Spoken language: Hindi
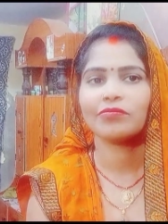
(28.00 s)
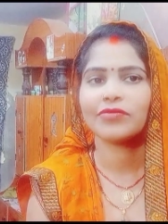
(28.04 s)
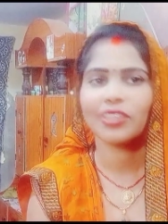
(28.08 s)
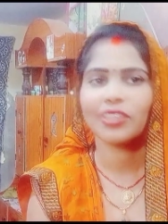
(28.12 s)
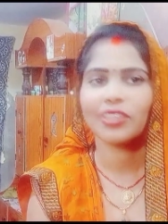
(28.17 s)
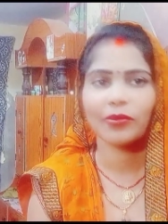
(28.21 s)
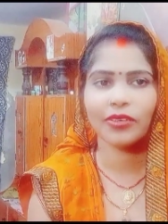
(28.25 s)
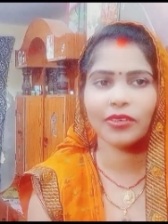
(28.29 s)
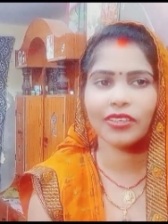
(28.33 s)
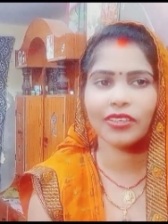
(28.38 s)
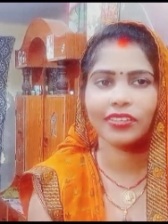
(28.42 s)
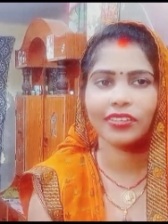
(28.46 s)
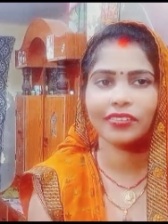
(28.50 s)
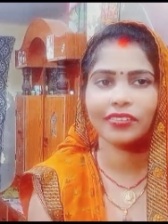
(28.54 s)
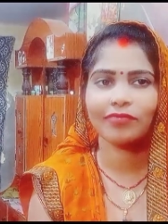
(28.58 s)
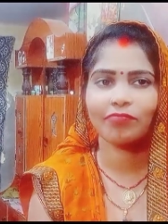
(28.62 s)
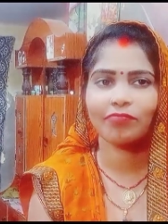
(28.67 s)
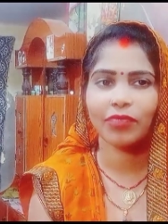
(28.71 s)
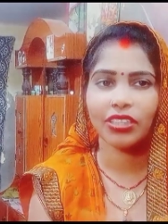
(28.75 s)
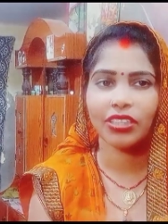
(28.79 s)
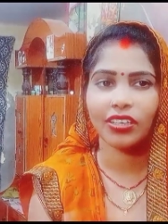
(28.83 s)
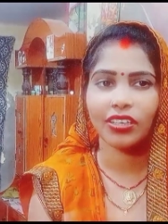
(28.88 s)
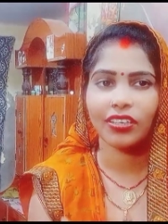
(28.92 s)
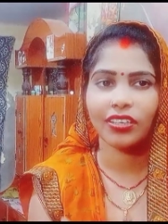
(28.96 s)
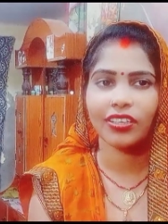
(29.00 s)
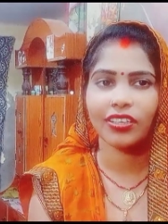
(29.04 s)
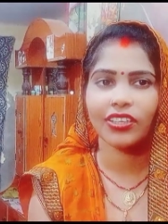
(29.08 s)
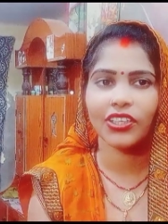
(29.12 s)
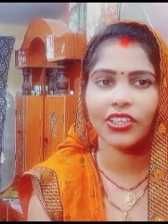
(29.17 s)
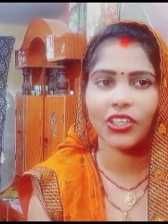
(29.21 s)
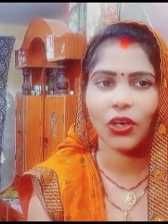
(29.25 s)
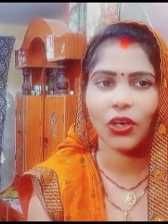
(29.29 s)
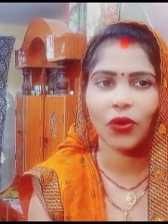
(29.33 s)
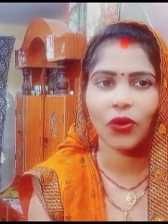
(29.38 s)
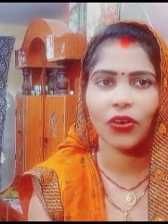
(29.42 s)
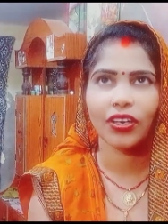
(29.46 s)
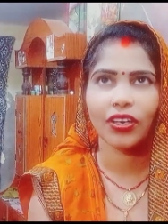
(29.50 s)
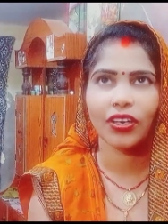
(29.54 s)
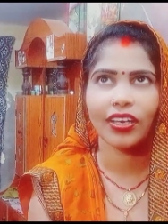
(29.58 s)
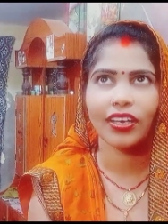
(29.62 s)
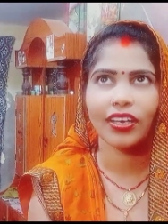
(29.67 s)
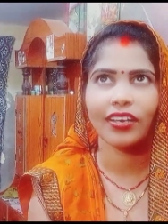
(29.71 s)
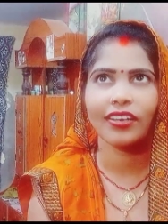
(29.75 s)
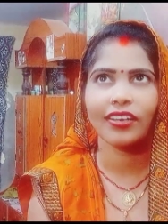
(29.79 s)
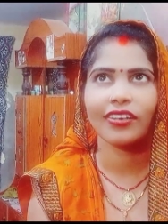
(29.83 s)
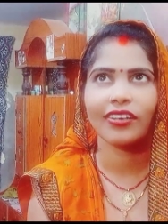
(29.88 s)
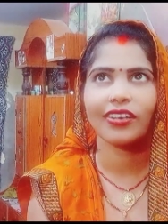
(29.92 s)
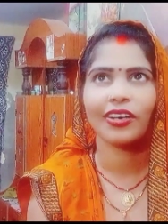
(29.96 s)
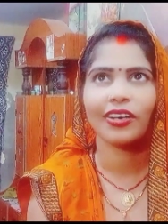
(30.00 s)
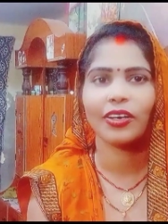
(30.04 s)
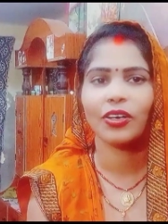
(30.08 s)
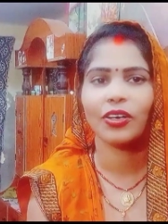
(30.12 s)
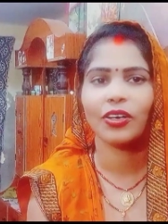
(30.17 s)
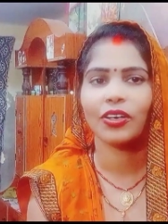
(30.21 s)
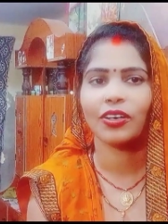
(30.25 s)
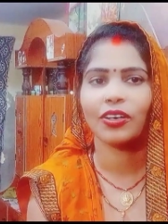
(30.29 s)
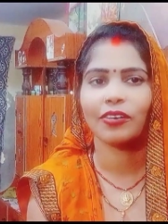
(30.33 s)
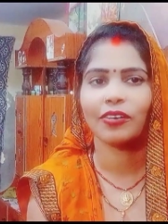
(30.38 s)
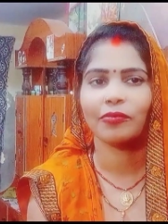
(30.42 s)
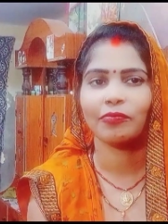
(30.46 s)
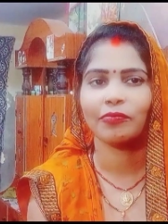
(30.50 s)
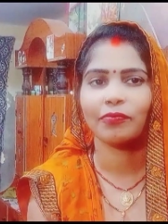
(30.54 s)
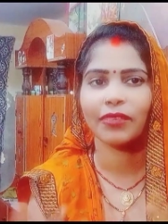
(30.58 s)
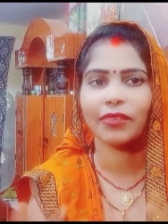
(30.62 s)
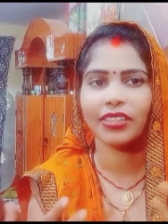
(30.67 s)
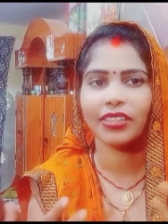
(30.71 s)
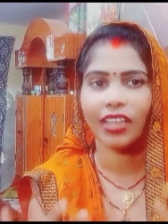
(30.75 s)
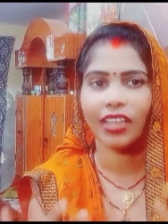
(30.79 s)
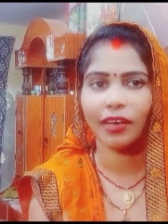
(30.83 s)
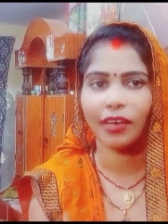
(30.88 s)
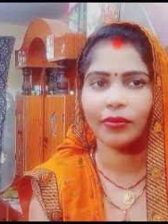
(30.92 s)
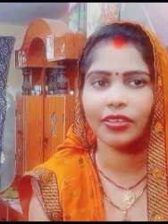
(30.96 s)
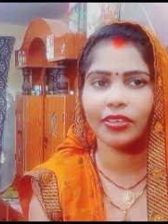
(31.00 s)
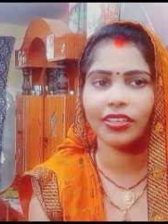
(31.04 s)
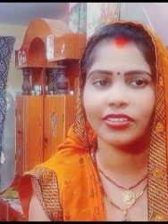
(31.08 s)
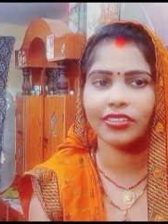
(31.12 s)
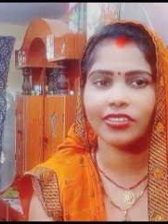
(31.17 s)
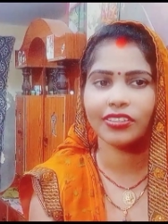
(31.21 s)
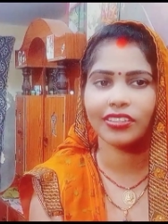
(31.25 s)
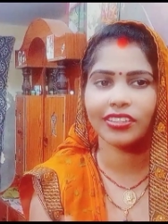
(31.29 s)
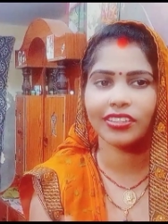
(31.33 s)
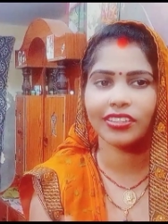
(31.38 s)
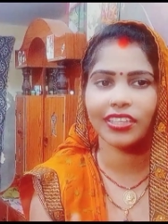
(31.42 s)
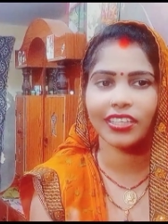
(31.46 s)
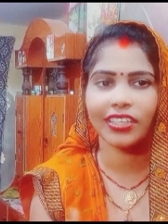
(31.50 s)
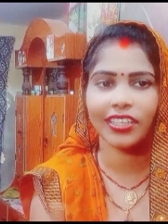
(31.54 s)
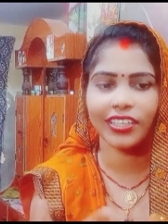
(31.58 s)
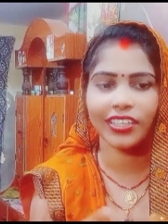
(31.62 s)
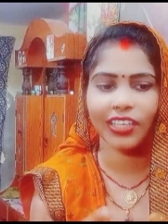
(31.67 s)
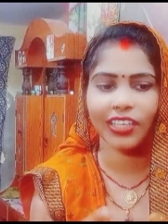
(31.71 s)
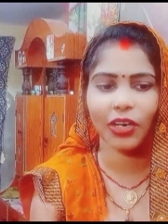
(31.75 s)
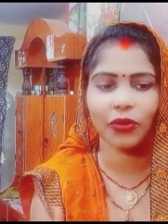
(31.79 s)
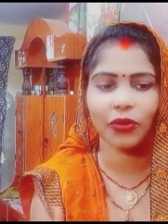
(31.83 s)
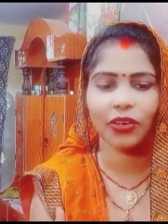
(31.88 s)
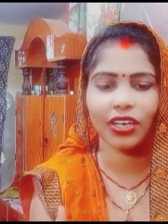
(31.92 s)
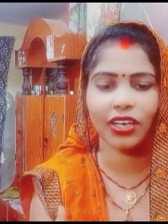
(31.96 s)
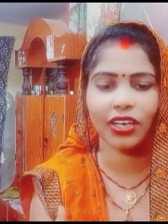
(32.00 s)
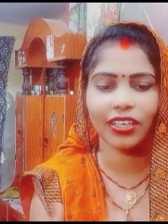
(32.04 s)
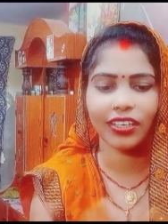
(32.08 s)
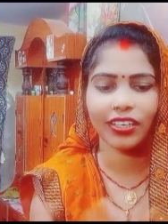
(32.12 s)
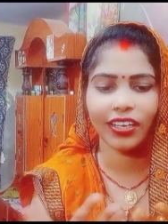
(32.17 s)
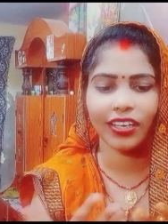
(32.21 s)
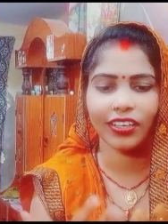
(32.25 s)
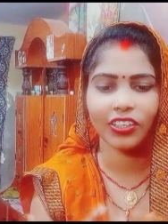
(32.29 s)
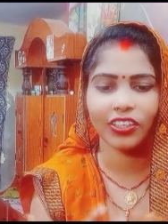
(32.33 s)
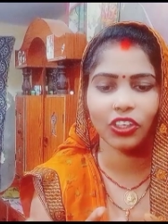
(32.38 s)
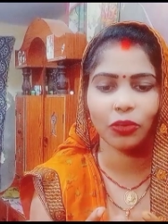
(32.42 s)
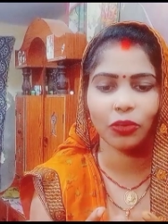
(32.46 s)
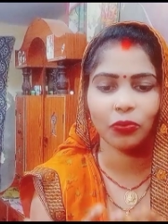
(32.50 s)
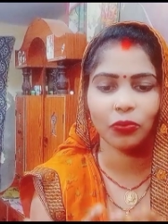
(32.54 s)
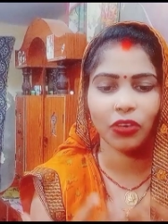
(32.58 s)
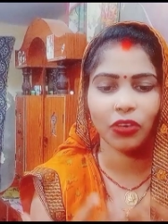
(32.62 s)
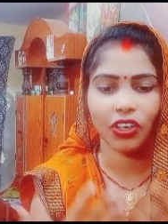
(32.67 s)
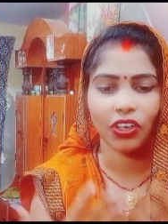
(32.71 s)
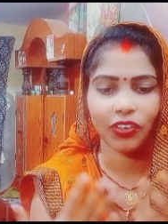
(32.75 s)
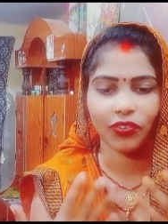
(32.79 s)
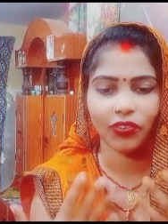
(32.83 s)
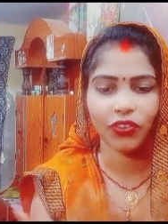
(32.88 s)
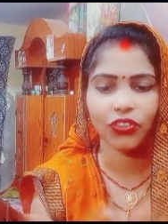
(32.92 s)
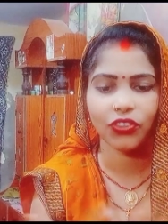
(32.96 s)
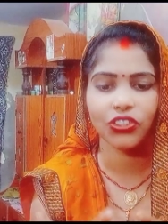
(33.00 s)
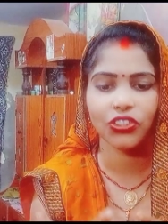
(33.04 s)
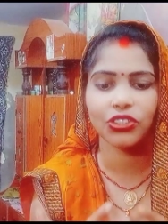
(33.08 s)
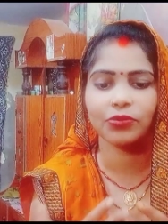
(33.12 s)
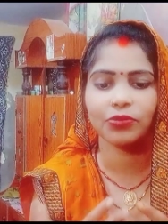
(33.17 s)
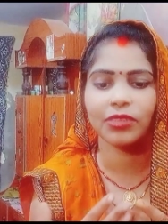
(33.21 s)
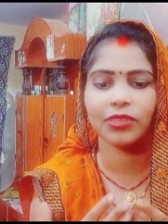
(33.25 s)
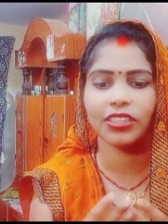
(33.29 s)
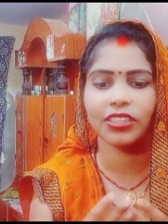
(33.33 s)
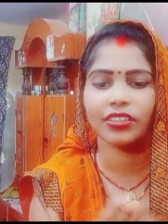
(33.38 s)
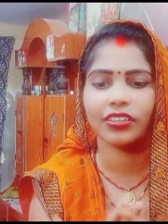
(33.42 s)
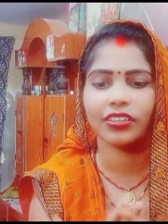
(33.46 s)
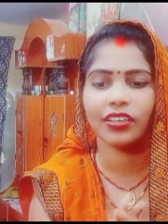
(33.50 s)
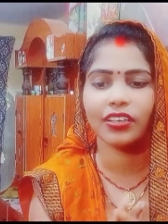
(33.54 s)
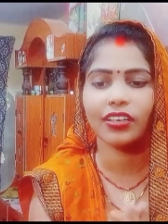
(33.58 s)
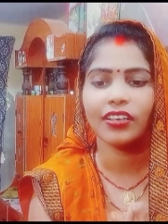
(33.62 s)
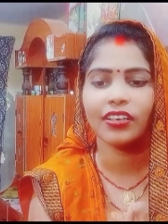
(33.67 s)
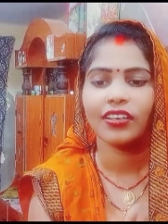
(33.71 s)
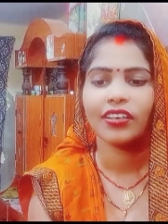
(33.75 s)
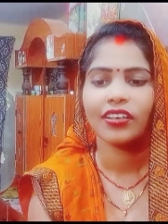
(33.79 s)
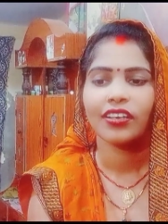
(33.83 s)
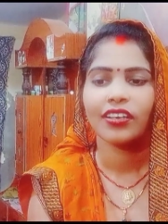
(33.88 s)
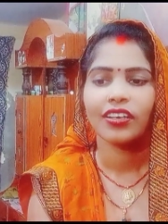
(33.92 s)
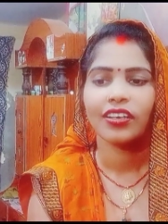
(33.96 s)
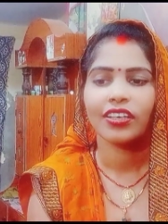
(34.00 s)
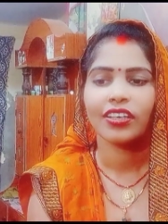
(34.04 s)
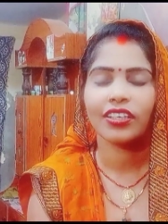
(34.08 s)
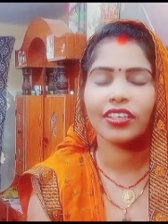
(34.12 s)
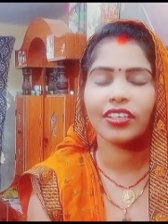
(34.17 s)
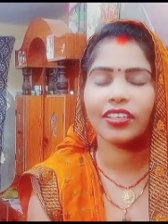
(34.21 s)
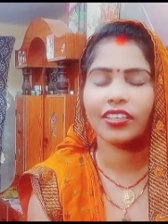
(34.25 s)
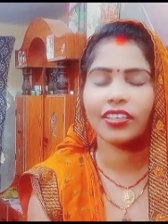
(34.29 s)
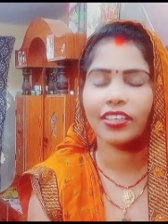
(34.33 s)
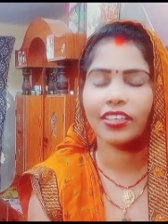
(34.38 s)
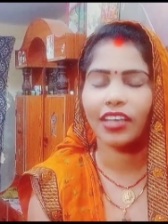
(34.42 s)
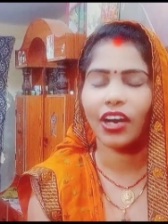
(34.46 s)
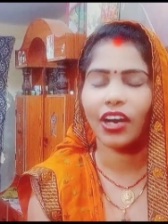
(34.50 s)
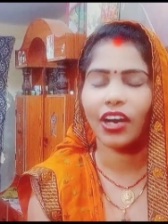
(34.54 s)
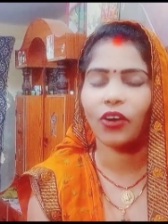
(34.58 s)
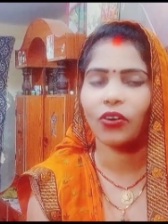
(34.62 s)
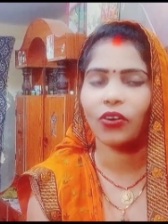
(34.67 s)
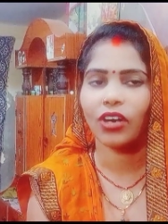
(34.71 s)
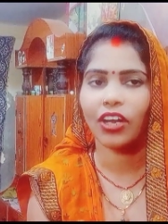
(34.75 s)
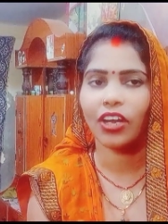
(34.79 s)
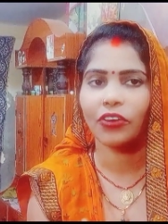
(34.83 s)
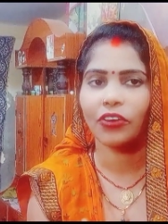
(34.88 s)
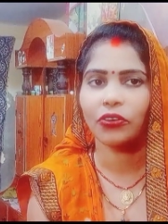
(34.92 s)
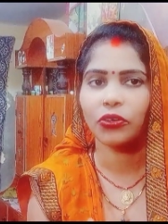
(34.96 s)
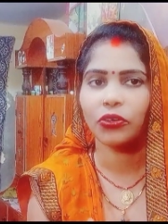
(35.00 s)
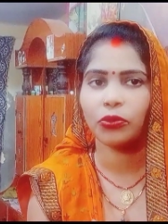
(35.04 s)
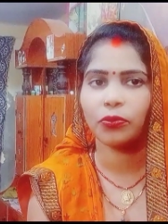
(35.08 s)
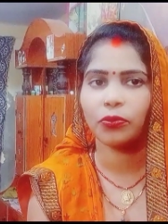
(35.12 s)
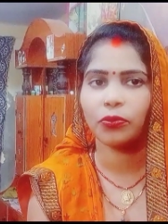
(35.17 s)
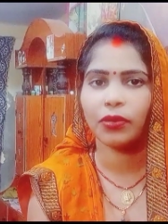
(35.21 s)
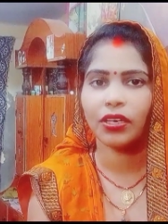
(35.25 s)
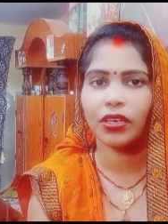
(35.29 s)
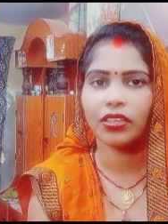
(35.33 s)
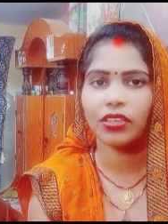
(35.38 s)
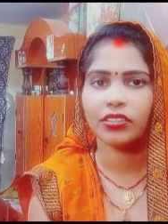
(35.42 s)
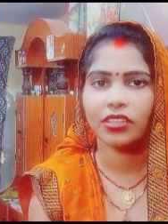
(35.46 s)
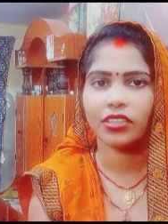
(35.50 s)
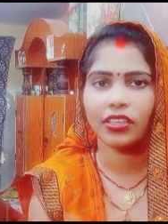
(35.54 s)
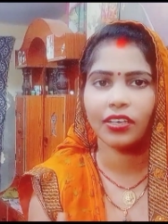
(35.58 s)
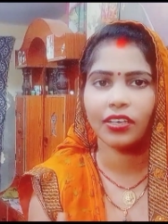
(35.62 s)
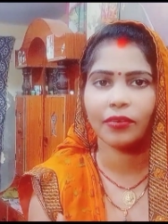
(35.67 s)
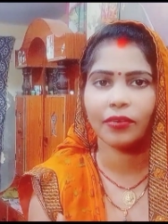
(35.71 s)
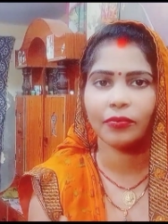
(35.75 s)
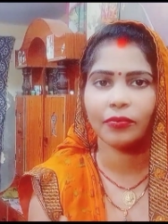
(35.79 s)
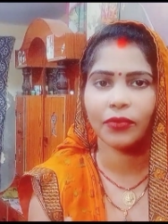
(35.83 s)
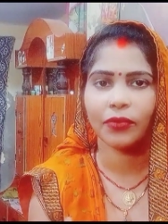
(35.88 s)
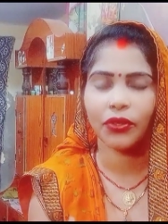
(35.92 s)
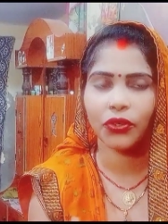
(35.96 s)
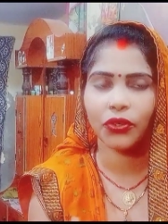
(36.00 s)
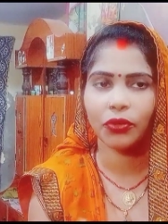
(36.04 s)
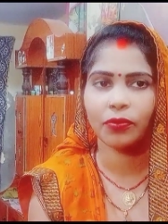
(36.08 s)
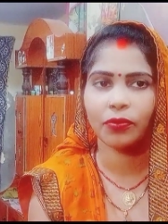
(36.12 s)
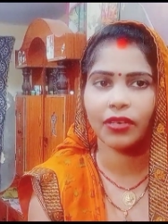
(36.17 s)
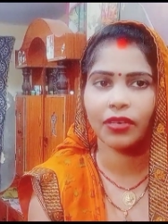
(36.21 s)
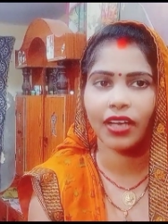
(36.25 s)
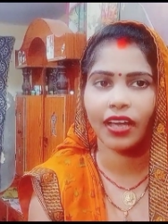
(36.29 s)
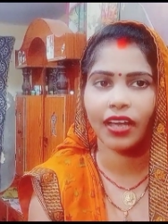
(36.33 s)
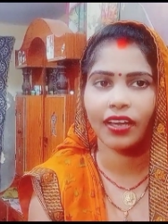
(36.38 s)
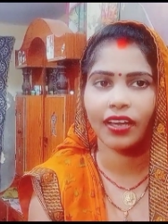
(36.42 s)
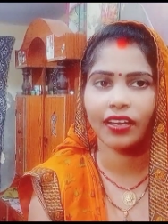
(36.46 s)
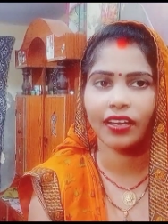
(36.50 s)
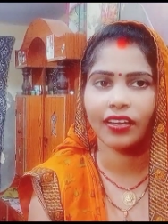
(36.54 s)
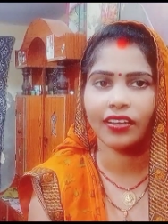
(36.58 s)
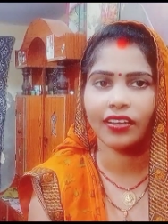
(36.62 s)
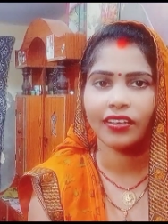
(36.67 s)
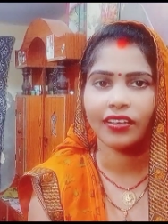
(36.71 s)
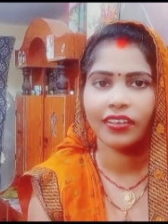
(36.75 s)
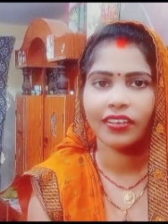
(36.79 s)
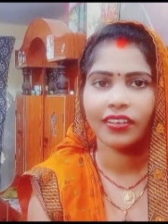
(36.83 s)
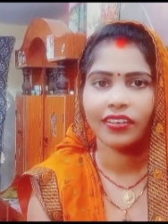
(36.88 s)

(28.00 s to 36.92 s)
सभी पता नहीं क्या हो गया आ, बता भी नहीं सकते कि क्या हुआ क्या नहीं हम कंफ्यूज में ही है कि क्या हो रहा है यूट्यूब पे इसलिए हम वीडियो बनाए हैं